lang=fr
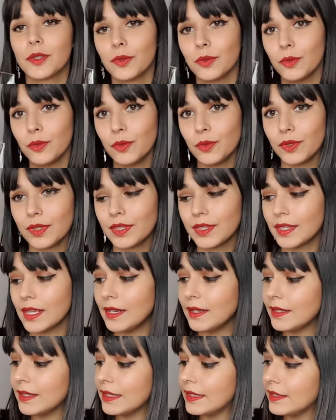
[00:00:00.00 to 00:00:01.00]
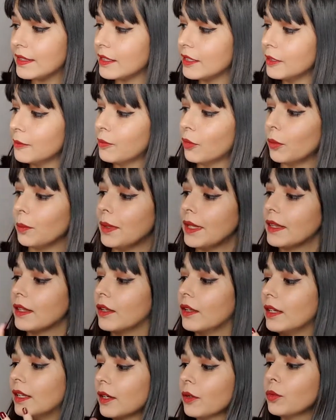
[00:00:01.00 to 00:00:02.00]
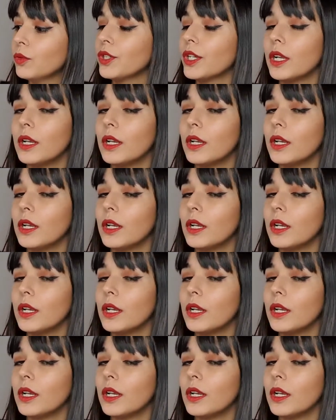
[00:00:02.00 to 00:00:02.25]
eu celle-ci pour mettre les rouges à